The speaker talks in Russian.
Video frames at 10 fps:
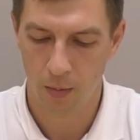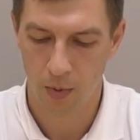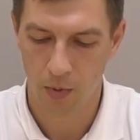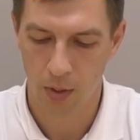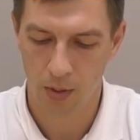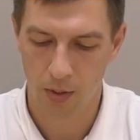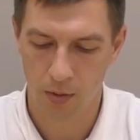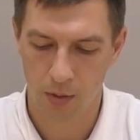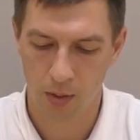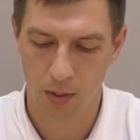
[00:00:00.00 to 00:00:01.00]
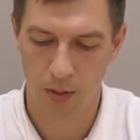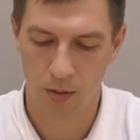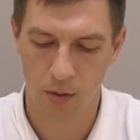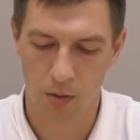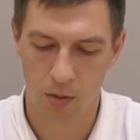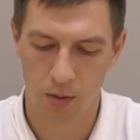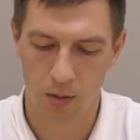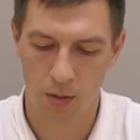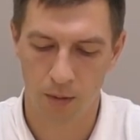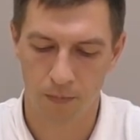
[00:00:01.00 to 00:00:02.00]
Получается, он состоит из
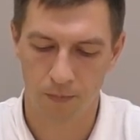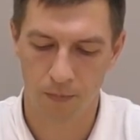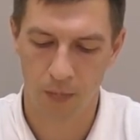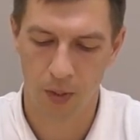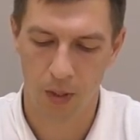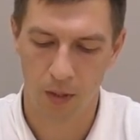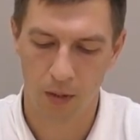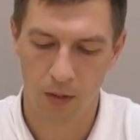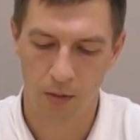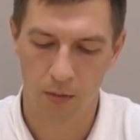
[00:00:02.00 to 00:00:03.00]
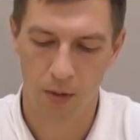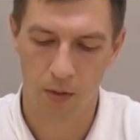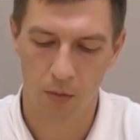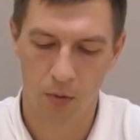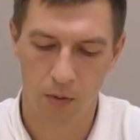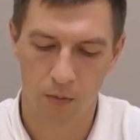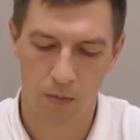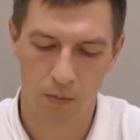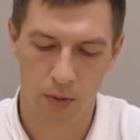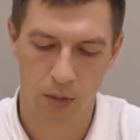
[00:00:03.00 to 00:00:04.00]
шести светодиодов,
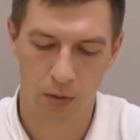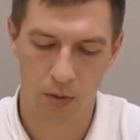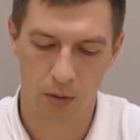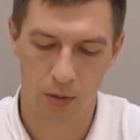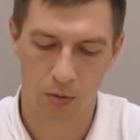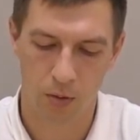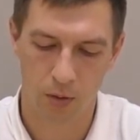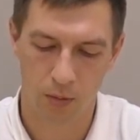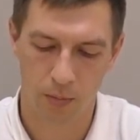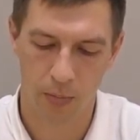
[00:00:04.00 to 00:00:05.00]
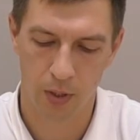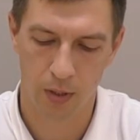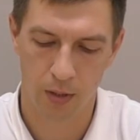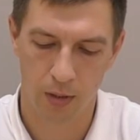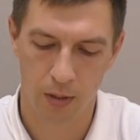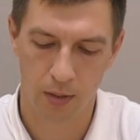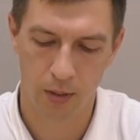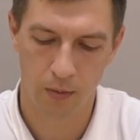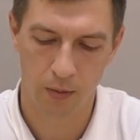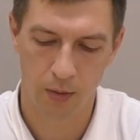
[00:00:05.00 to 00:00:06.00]
каждый из которых перекрыт
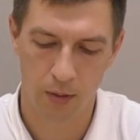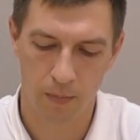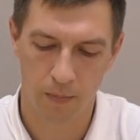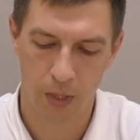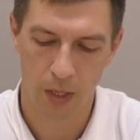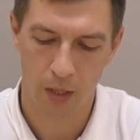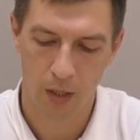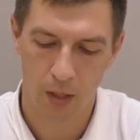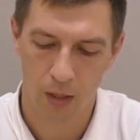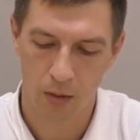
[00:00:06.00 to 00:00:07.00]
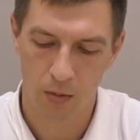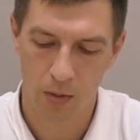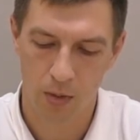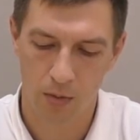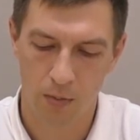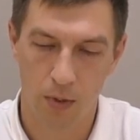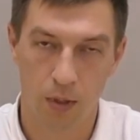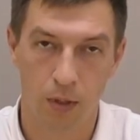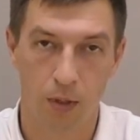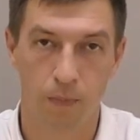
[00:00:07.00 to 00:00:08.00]
рассеивателем. Он здесь в
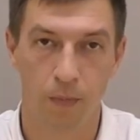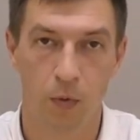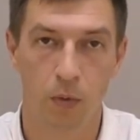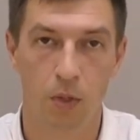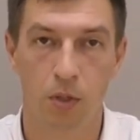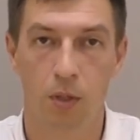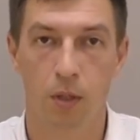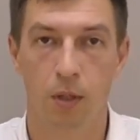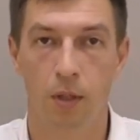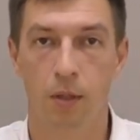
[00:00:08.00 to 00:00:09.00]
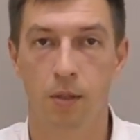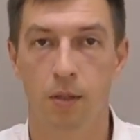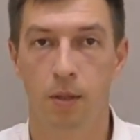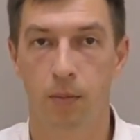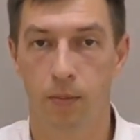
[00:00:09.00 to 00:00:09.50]
виде увеличительной линзы.